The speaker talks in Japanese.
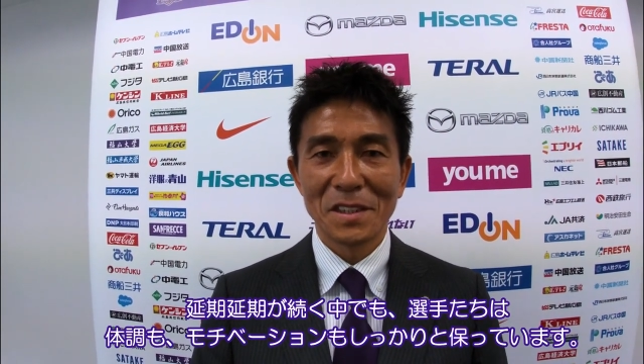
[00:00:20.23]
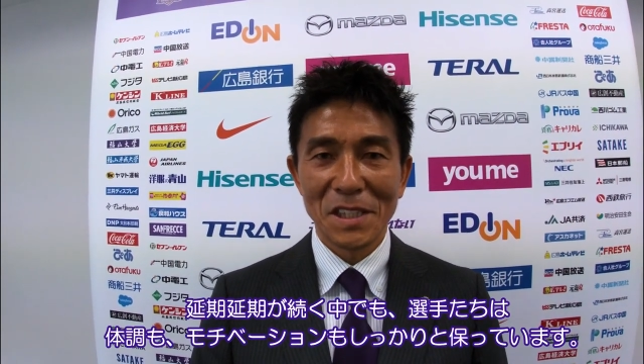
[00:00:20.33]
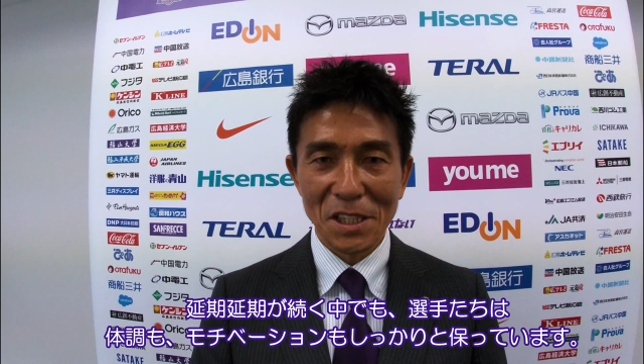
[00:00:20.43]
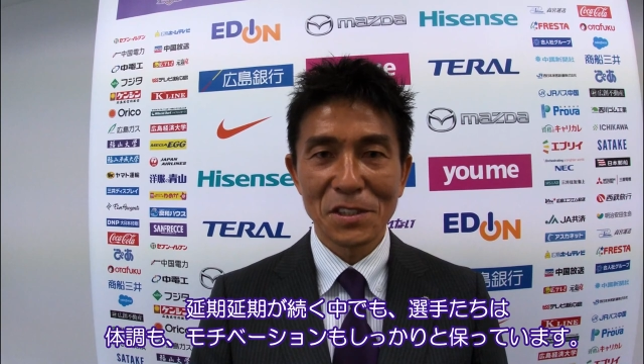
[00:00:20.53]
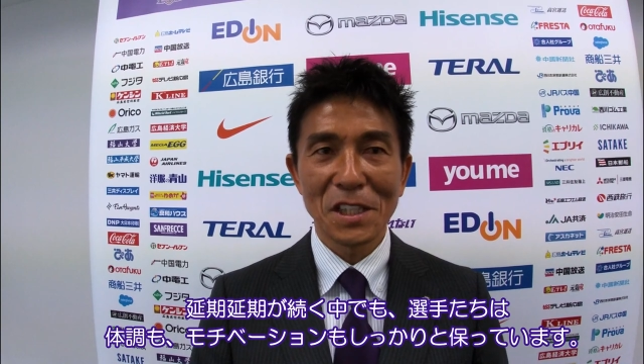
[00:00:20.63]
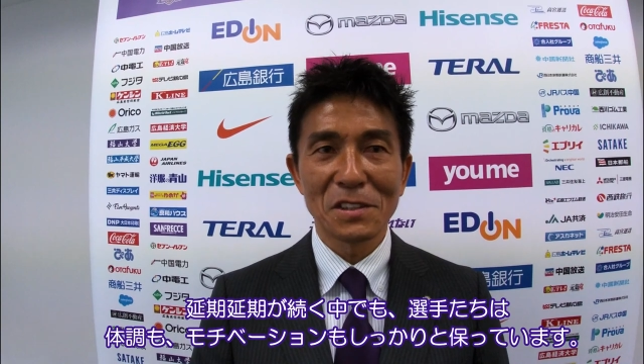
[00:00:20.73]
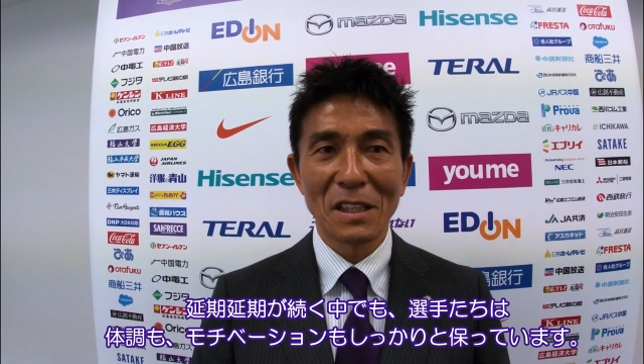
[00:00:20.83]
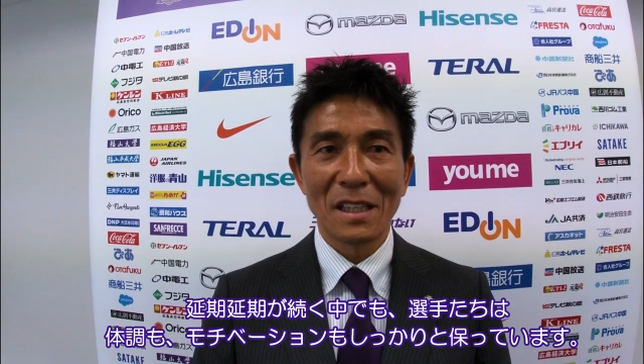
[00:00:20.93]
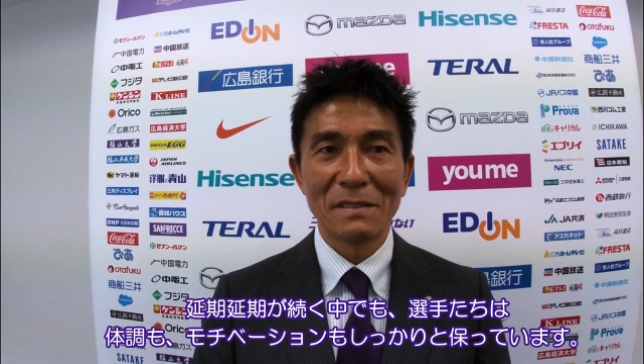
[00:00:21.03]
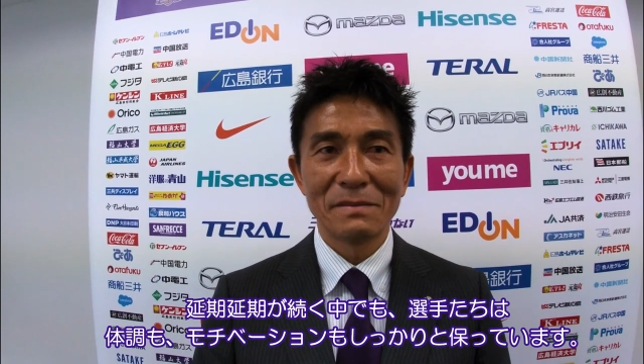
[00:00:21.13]
選手たち
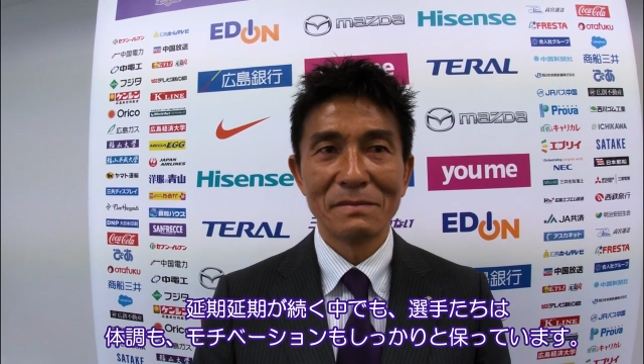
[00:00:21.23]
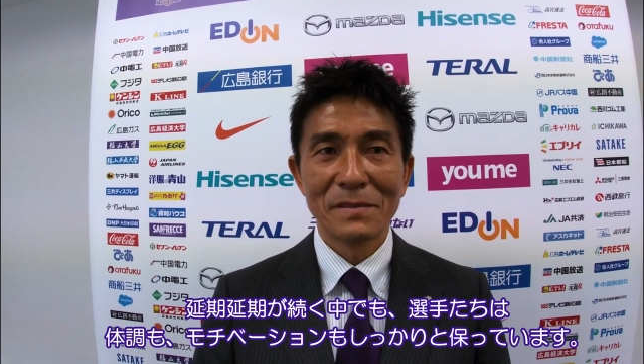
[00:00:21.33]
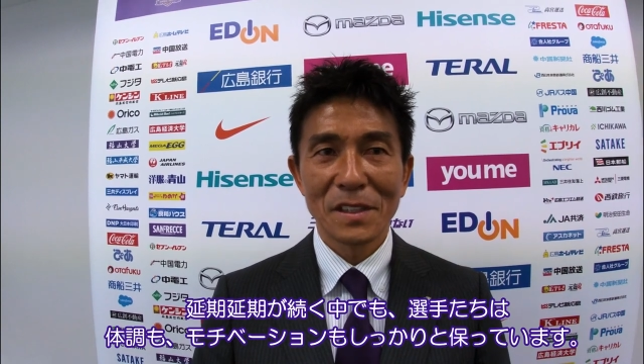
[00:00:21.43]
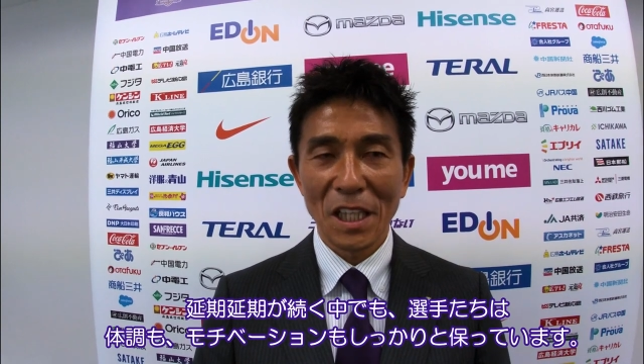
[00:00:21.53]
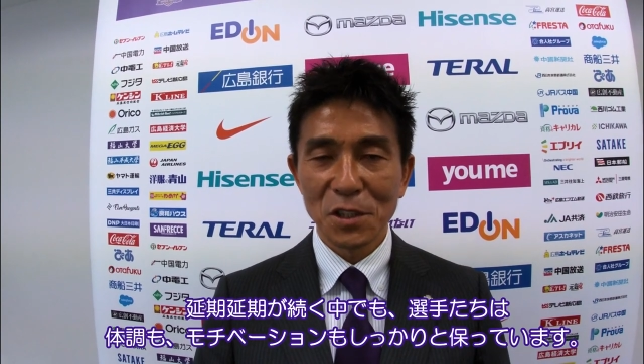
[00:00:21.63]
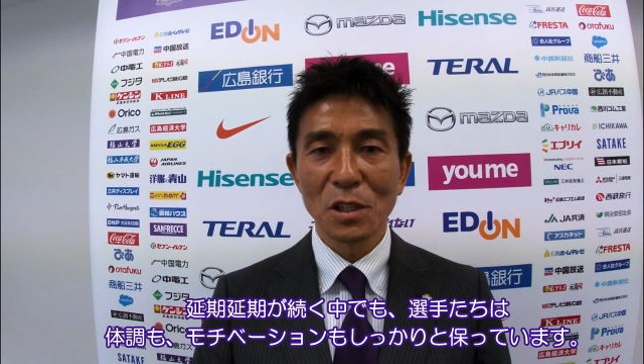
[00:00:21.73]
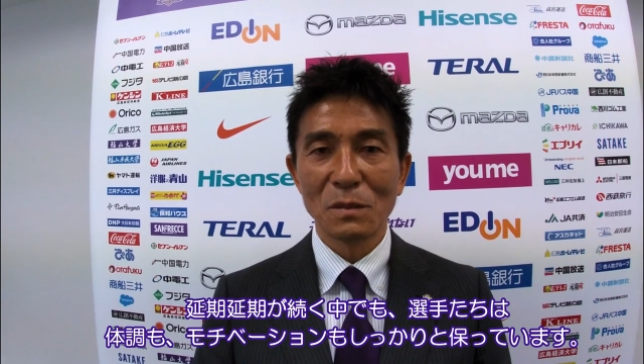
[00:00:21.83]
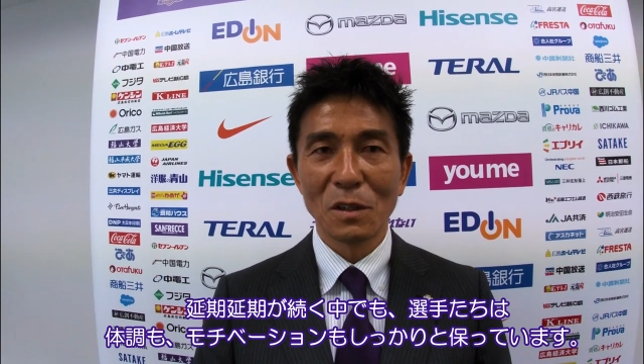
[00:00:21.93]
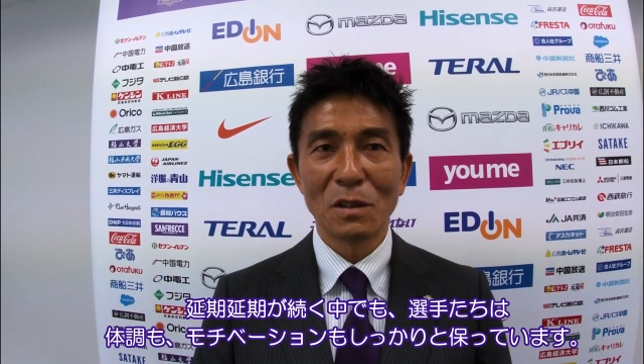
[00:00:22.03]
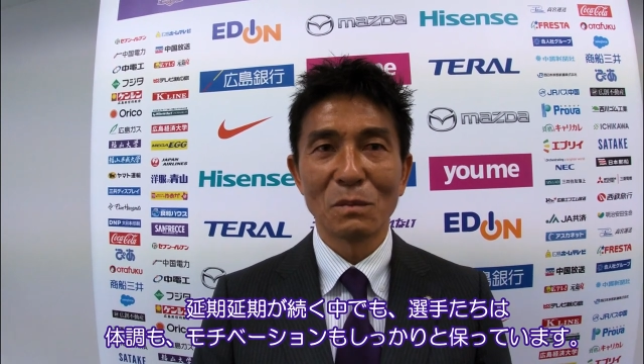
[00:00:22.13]
は体調
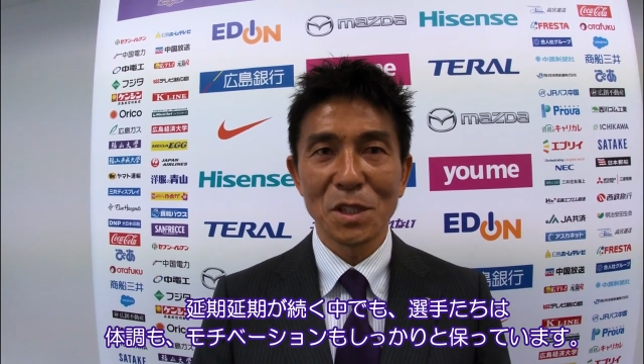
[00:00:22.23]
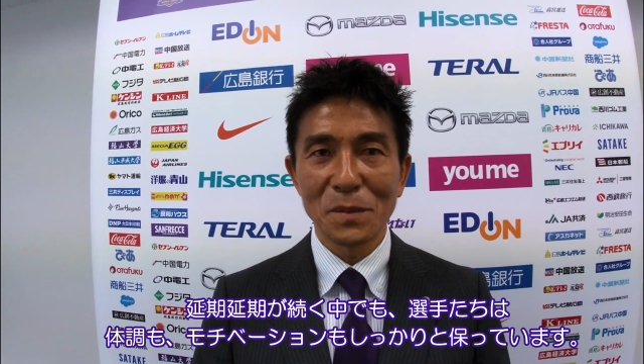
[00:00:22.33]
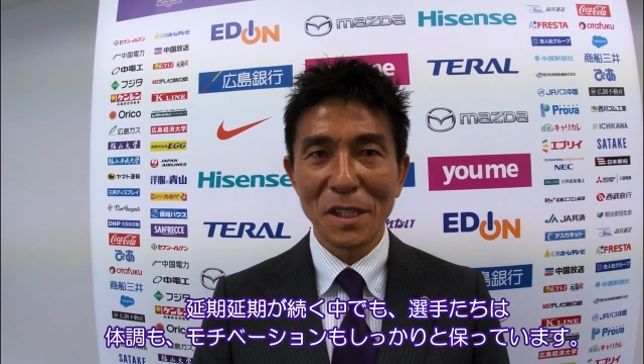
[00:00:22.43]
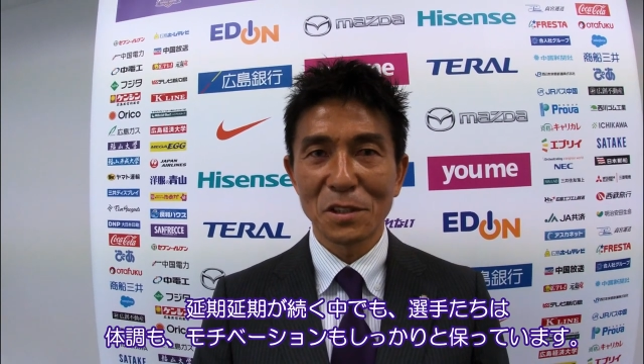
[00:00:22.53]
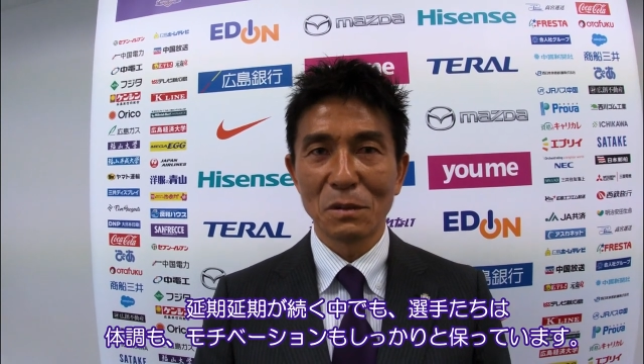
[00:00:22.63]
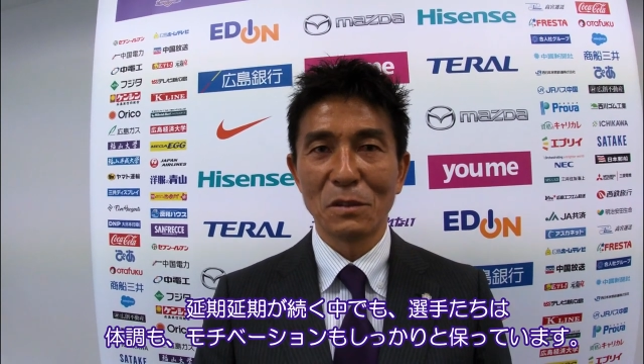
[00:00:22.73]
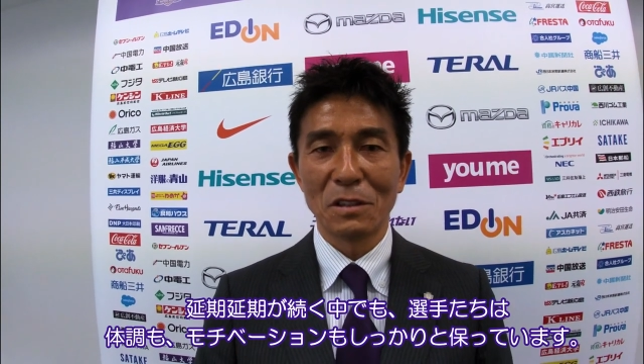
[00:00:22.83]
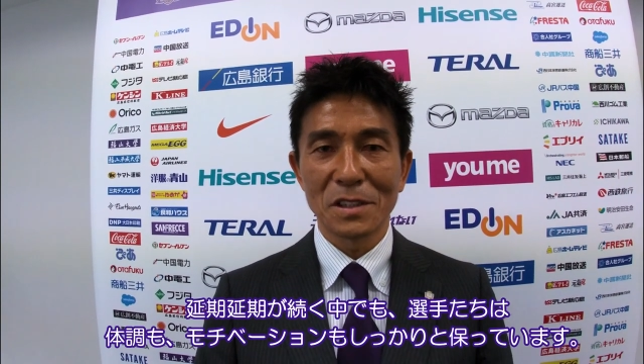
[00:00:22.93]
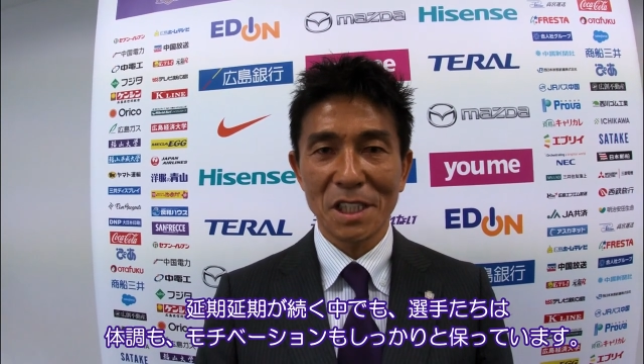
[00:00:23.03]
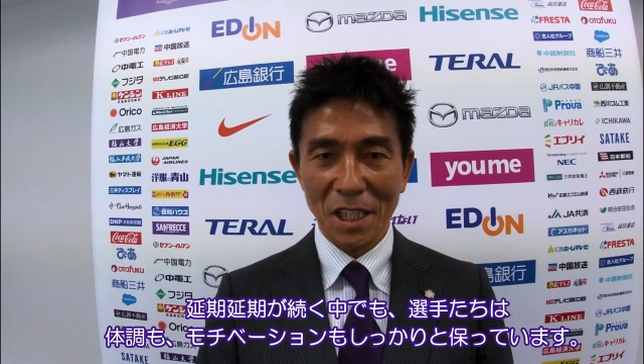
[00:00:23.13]
もモチベーション
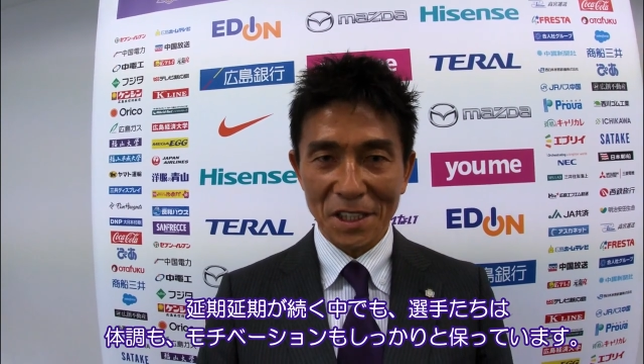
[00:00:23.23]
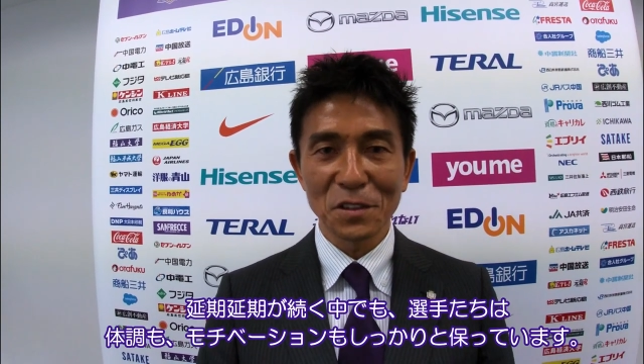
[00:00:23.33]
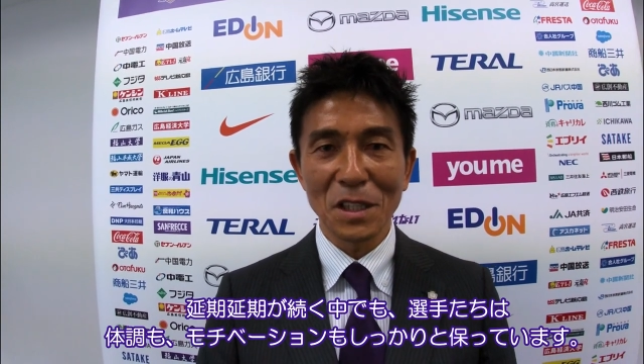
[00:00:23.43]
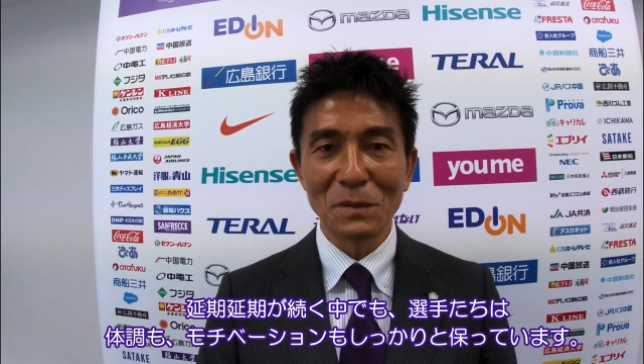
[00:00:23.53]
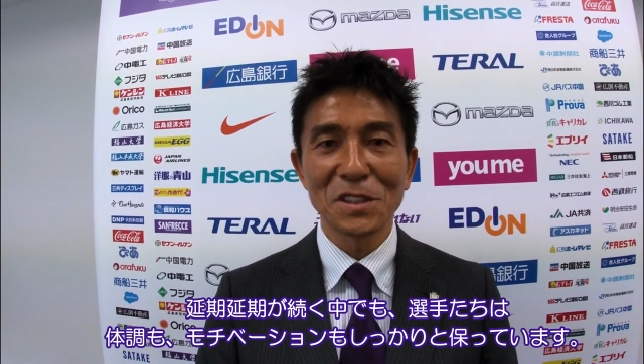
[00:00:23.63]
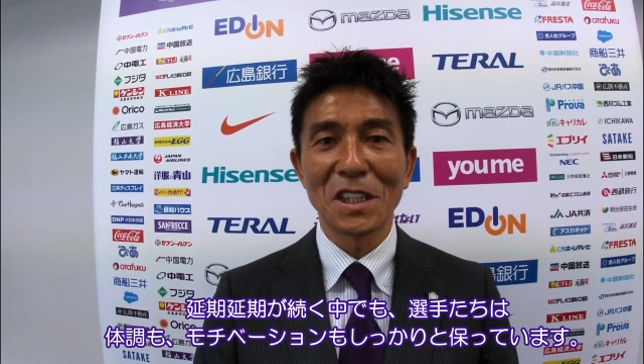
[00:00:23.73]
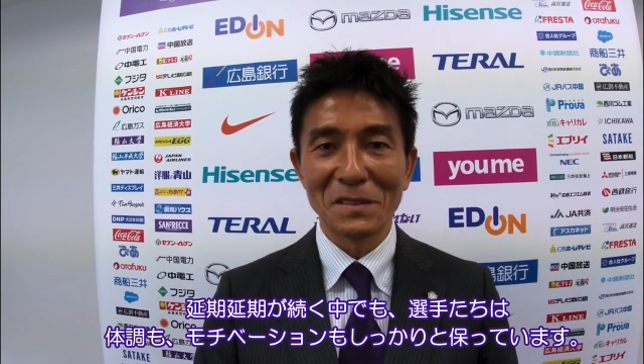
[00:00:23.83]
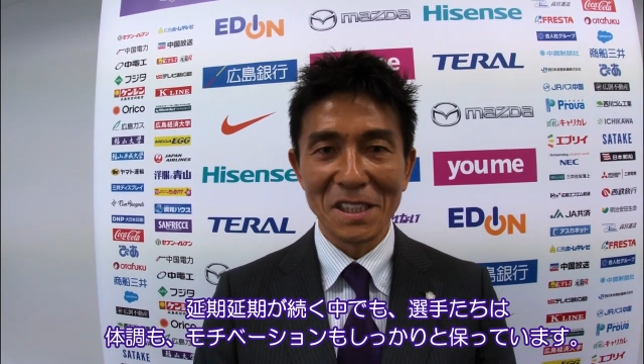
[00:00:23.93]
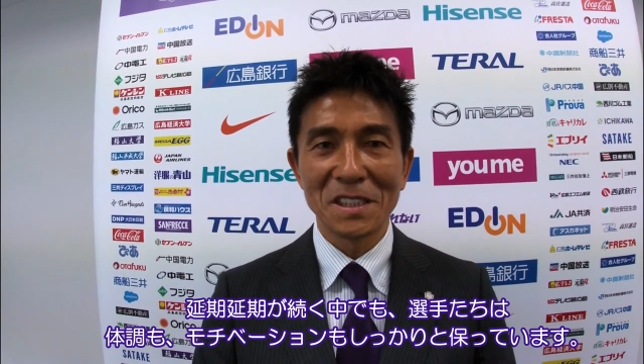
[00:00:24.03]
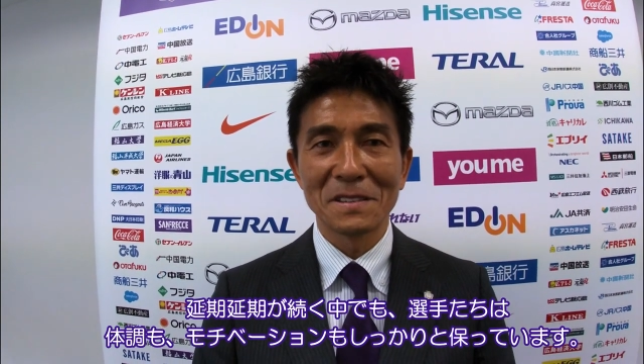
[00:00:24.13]
もしっかりと保って
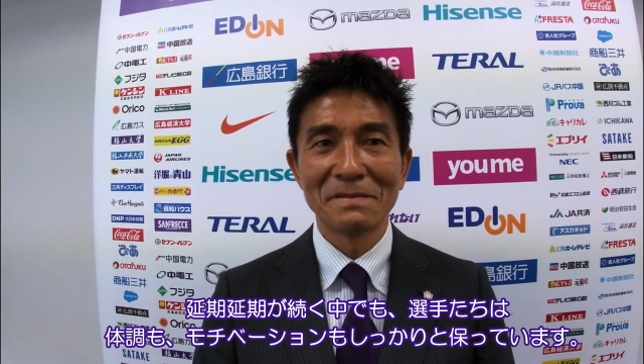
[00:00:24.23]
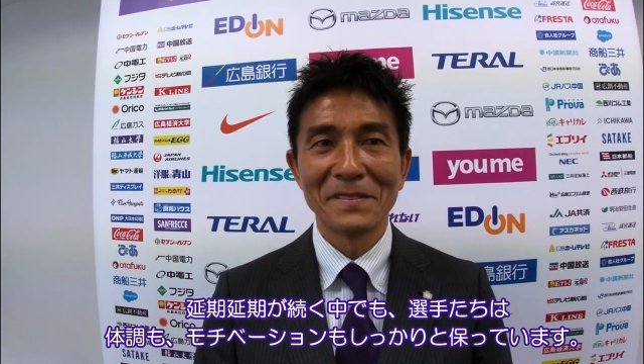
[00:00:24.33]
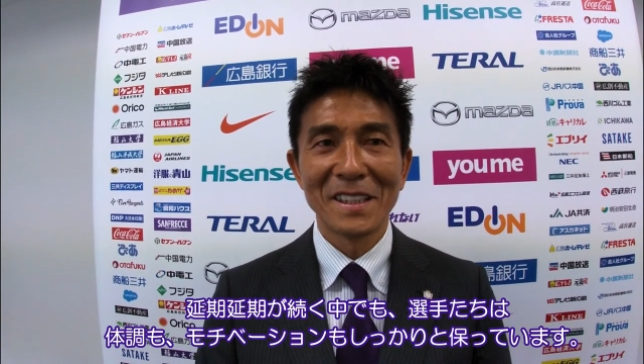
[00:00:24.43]
います